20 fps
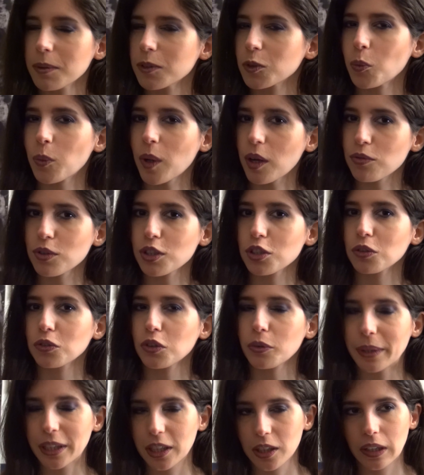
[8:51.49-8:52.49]
parce que parfois
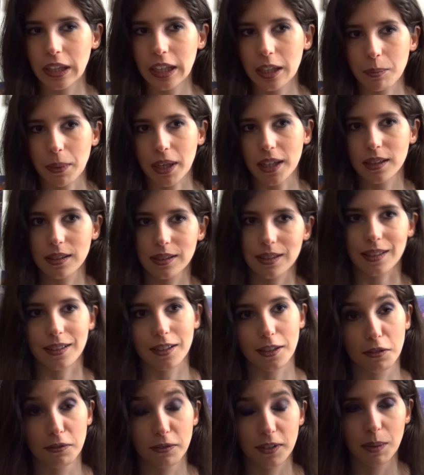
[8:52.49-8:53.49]
j'entends mes collègues parler de
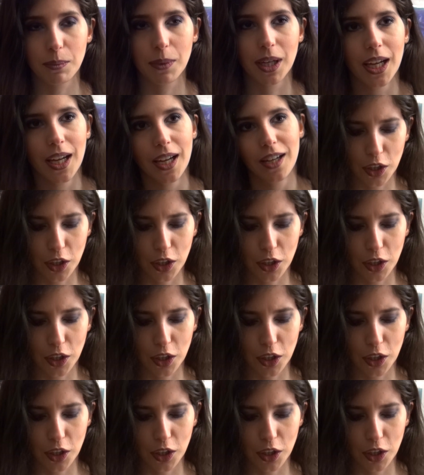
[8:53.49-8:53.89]
certains films.